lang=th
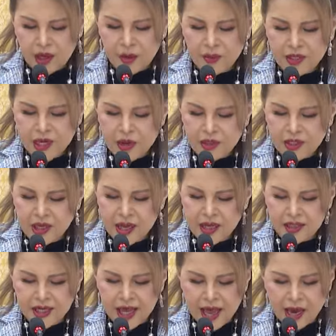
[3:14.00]
ข้าพเจ้าจึง
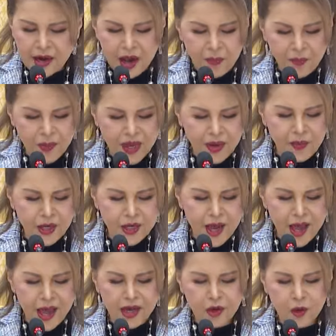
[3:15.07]
อาสารับเป็นประ
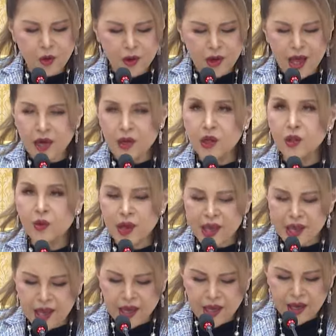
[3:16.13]
ธานโครงการด้วยตัว
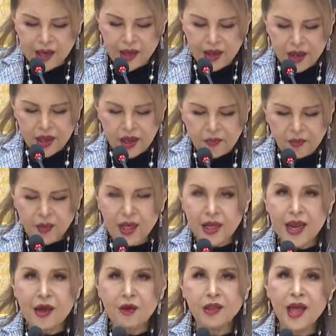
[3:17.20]
เอง มี
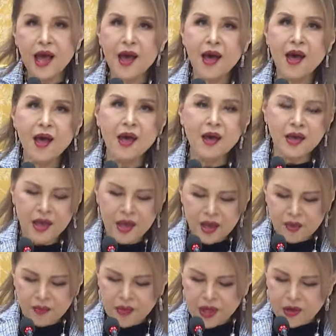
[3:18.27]
แนวทาง
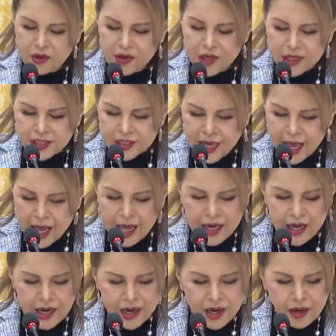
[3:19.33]
มียุทธศาสต
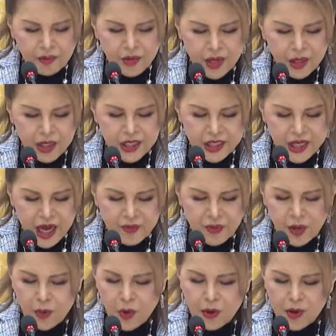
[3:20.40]
ร์ มีกิจกรรม
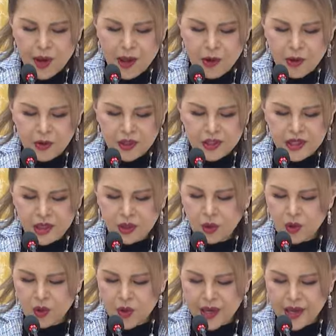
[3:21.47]
ที่พวกเราจาก
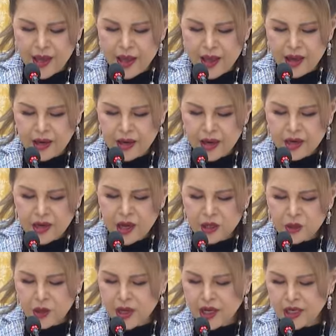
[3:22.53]
ทุกหน่วยงาน ได้
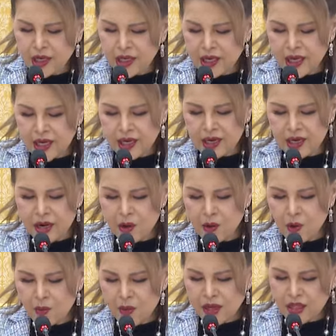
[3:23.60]
ช่วยกันคิดและ
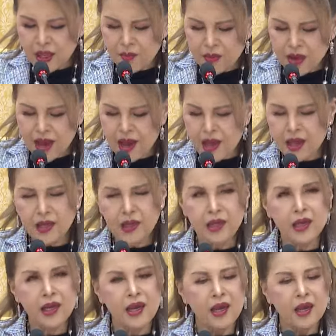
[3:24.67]
ร่วมกันทำงาน
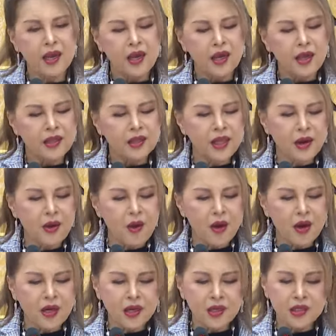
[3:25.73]
ตล
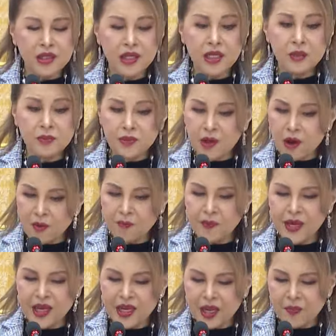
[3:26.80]
อด 22
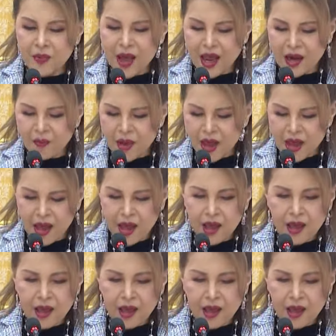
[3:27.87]
ปีที่ผ่านมา